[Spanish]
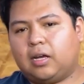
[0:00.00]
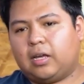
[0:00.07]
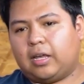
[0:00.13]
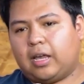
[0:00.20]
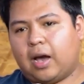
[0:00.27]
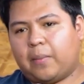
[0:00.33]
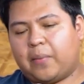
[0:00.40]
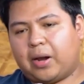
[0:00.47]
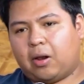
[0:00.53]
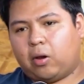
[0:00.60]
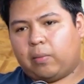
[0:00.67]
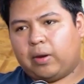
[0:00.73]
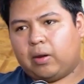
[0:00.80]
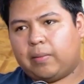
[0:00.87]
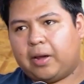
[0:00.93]
Y ya para el
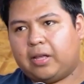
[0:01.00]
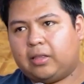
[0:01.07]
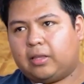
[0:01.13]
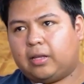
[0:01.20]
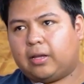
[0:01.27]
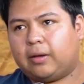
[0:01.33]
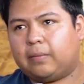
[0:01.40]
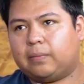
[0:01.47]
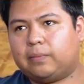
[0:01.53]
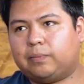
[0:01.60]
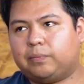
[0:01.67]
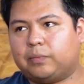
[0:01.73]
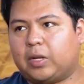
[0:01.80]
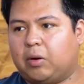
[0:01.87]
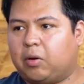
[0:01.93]
2020,
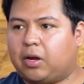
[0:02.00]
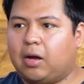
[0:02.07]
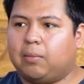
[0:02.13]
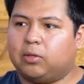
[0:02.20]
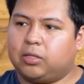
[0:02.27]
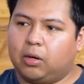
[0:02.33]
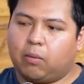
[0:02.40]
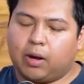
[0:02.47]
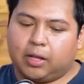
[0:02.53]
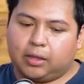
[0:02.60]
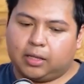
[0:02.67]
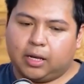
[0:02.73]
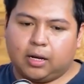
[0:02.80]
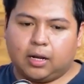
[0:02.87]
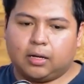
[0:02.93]
que nos quedamos en
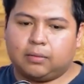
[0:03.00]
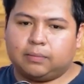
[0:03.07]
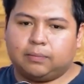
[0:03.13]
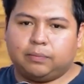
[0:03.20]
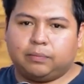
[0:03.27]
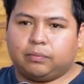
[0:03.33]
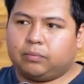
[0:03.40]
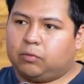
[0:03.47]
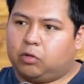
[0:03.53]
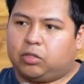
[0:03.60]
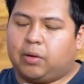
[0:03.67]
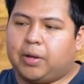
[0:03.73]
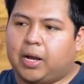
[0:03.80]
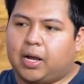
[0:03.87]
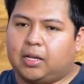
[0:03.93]
cuarentena, no
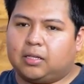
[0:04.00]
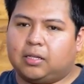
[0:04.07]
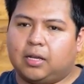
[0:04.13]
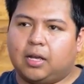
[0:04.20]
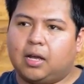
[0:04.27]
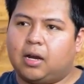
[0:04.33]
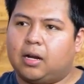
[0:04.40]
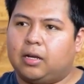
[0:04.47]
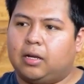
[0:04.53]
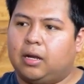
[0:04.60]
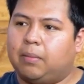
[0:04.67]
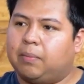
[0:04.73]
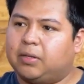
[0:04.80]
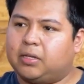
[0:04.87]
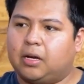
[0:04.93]
sabía qué hacer y
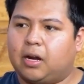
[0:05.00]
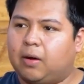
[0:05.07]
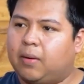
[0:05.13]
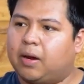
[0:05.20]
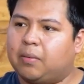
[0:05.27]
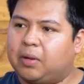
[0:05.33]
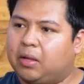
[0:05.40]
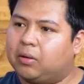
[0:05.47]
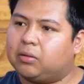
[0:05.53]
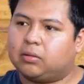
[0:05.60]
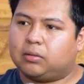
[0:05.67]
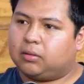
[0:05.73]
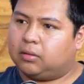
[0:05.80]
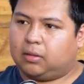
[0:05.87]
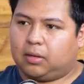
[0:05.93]
empecé a grabar
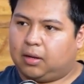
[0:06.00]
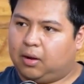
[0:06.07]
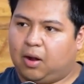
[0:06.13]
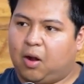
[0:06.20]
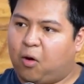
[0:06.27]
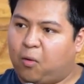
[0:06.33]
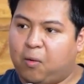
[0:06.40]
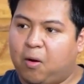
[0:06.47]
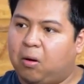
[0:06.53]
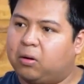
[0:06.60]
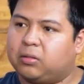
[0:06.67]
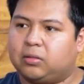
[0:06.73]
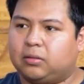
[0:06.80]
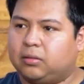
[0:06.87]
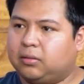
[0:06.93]
videos, los
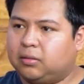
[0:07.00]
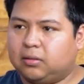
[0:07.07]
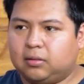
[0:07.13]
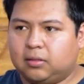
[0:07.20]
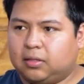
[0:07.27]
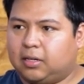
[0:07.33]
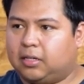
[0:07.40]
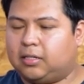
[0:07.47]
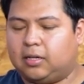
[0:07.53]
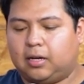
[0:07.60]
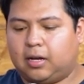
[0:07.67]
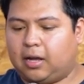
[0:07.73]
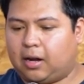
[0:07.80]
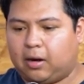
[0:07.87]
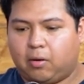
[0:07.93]
blogs que,
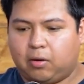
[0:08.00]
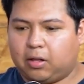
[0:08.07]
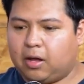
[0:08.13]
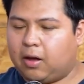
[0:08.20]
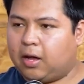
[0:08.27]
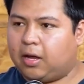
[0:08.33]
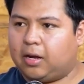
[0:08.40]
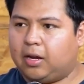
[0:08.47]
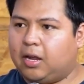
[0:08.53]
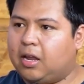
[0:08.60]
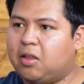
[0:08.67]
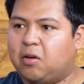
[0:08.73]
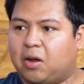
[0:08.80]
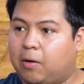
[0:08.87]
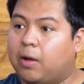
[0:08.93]
se, recordaba de
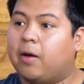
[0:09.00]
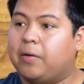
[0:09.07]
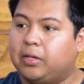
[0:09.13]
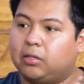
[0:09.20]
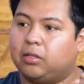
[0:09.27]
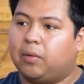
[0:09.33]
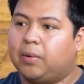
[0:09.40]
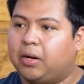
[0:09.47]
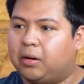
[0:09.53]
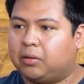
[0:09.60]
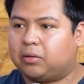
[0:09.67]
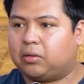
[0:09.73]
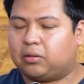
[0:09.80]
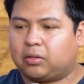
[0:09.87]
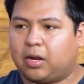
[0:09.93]
niño, que había visto también en
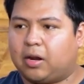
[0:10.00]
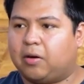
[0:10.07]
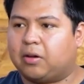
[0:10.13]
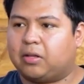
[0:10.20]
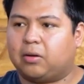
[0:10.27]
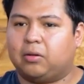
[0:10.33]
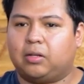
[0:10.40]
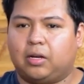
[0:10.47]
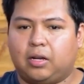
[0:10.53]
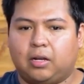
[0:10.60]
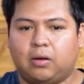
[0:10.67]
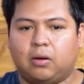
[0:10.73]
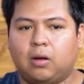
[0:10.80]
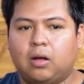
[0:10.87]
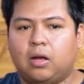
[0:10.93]
otros creadores de
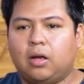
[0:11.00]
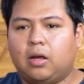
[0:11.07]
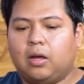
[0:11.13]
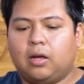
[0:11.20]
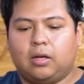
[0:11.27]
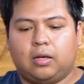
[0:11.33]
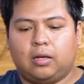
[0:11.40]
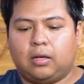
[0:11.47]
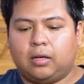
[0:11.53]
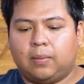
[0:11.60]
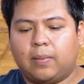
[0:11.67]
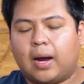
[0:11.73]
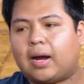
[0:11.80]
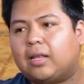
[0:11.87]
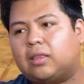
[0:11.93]
contenido. Y
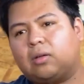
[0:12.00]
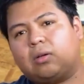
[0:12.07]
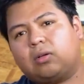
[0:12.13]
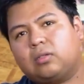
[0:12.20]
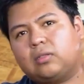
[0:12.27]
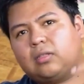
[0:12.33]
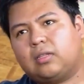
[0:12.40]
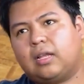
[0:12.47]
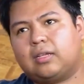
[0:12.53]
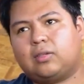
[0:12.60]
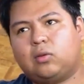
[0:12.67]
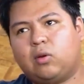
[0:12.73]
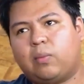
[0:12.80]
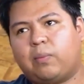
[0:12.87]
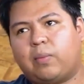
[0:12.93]
más que todo
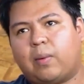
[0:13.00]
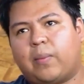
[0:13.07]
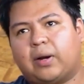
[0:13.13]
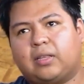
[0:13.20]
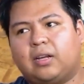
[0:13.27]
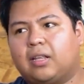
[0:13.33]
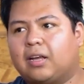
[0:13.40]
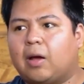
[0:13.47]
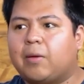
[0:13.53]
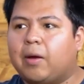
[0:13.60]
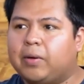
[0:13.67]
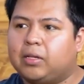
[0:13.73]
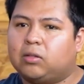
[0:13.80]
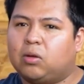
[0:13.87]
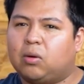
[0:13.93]
nació a partir de que había
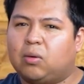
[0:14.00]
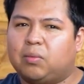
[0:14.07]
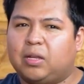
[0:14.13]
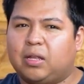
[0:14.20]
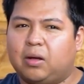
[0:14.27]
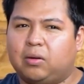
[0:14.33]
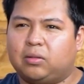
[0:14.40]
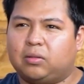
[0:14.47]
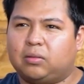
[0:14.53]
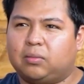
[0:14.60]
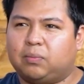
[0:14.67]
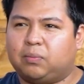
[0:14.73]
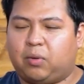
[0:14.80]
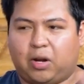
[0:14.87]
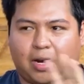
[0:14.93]
visto videos,
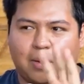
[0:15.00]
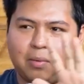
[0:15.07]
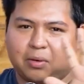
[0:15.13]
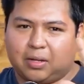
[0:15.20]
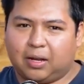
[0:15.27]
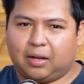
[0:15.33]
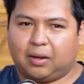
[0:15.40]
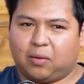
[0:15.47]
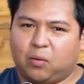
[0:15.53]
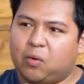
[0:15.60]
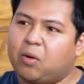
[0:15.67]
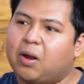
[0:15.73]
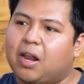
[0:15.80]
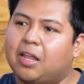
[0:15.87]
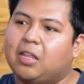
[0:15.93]
por ejemplo, de
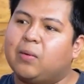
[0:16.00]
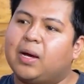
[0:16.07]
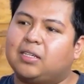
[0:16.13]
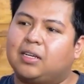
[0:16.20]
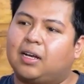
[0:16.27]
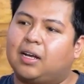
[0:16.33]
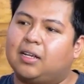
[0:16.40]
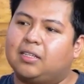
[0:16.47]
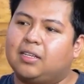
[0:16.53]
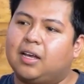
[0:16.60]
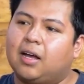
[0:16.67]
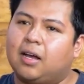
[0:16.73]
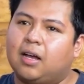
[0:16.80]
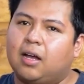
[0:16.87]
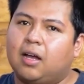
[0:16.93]
uno de la divasa que
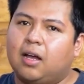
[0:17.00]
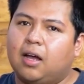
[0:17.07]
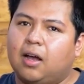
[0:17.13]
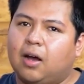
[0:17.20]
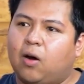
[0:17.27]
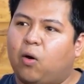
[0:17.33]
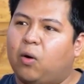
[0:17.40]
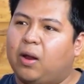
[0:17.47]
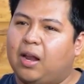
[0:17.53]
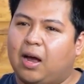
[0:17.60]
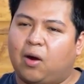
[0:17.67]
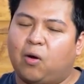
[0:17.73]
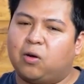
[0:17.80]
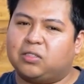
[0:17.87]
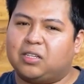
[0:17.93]
decía, claro. o de la
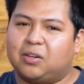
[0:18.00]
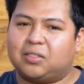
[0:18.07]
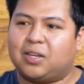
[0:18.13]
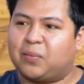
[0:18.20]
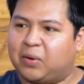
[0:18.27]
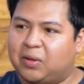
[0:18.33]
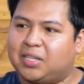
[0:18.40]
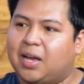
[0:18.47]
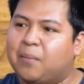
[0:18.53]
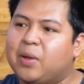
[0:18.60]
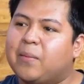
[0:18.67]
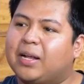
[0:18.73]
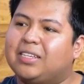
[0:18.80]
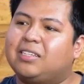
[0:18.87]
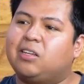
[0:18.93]
Jose, no sé, pero decía mi
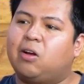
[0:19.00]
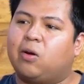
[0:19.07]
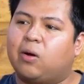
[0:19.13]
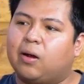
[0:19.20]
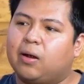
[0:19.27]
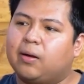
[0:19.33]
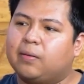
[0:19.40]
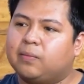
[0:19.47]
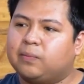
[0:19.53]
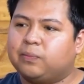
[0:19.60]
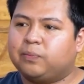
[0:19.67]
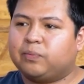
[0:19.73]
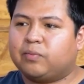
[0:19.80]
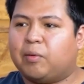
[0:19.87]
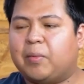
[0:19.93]
mansión.
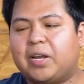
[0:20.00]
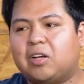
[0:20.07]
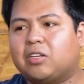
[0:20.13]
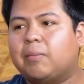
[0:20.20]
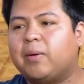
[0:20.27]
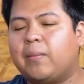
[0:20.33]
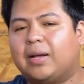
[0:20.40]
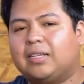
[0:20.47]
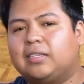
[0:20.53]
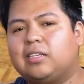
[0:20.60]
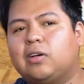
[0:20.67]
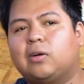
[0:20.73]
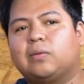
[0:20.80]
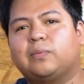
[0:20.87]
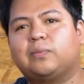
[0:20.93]
Bienvenidos a mi
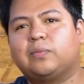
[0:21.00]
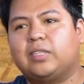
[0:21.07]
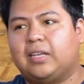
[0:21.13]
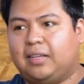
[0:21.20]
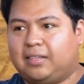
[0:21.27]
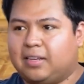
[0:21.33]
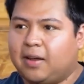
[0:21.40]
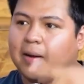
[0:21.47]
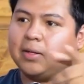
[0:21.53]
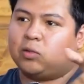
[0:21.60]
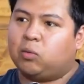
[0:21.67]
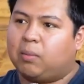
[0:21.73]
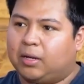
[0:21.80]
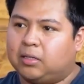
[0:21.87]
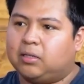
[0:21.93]
mansión. Y enseñaba
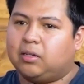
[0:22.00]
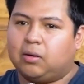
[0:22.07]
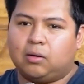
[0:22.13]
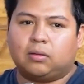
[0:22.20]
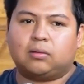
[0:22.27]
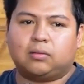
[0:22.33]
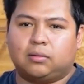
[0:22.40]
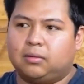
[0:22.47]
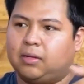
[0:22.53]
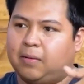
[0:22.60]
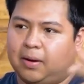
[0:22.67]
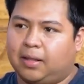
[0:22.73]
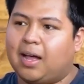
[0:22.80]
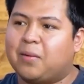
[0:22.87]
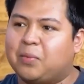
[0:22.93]
su mansión, de
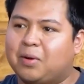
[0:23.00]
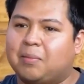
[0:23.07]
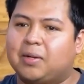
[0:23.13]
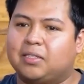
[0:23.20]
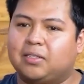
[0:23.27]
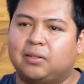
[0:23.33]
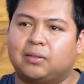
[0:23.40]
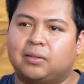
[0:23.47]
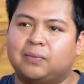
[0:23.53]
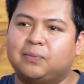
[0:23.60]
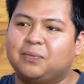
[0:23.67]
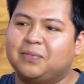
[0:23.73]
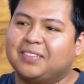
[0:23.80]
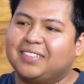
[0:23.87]
verdad, pero una mansión, ¿no?